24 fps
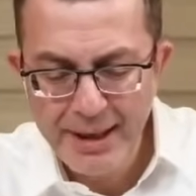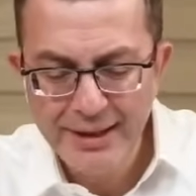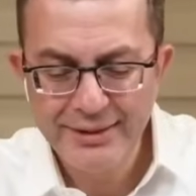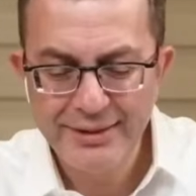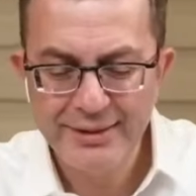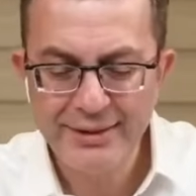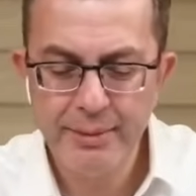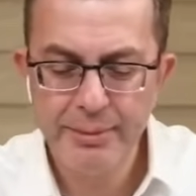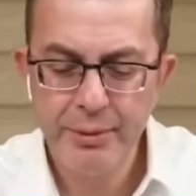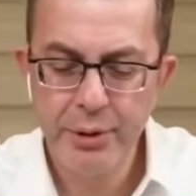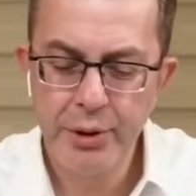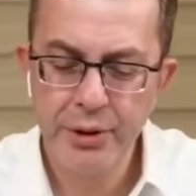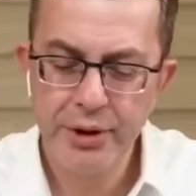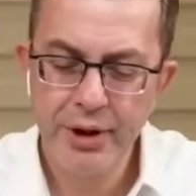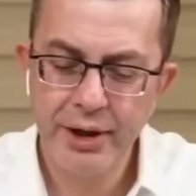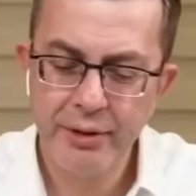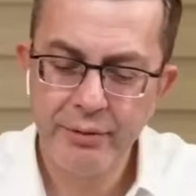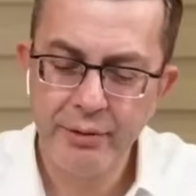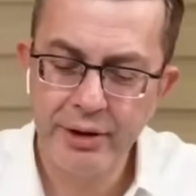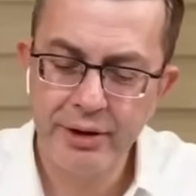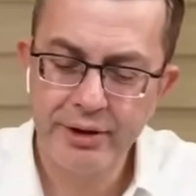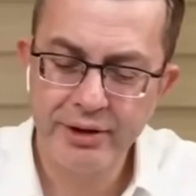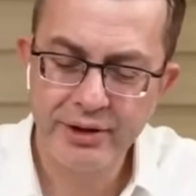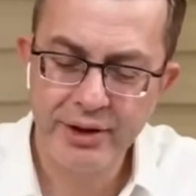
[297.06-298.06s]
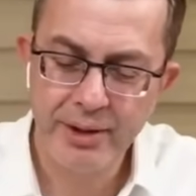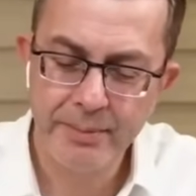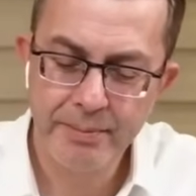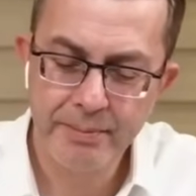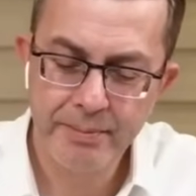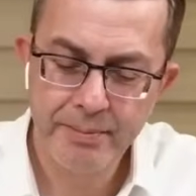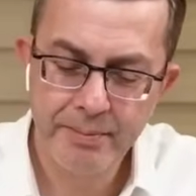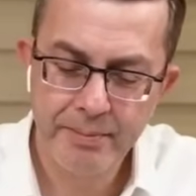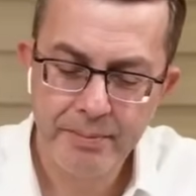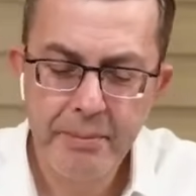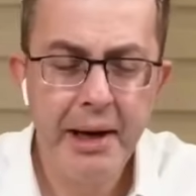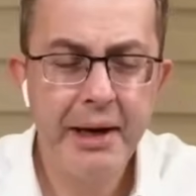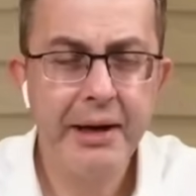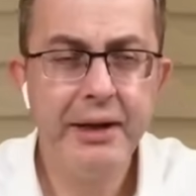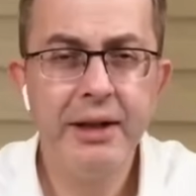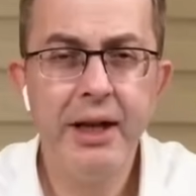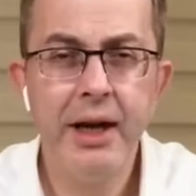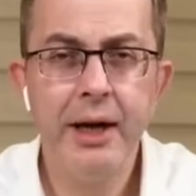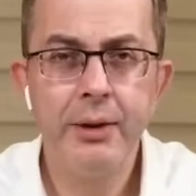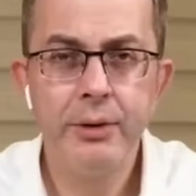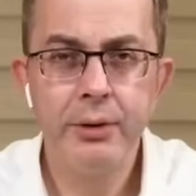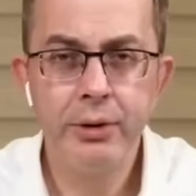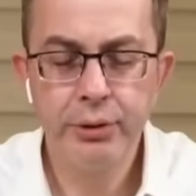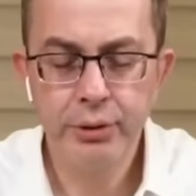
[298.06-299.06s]
ben size bir örnek vereceğim. Belki
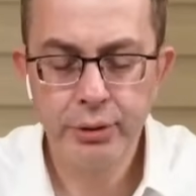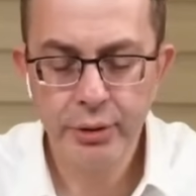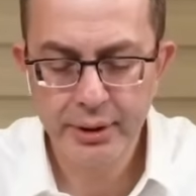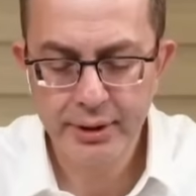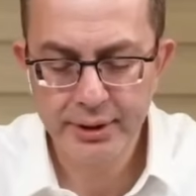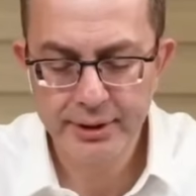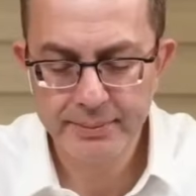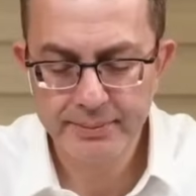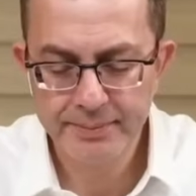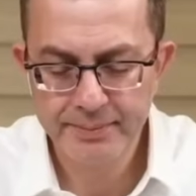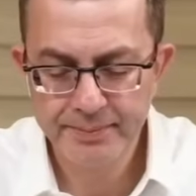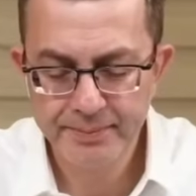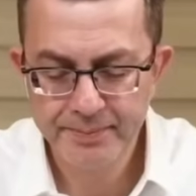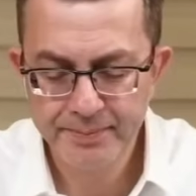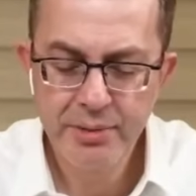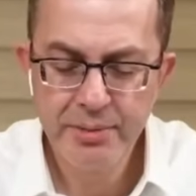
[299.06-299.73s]
daha önce söyledim.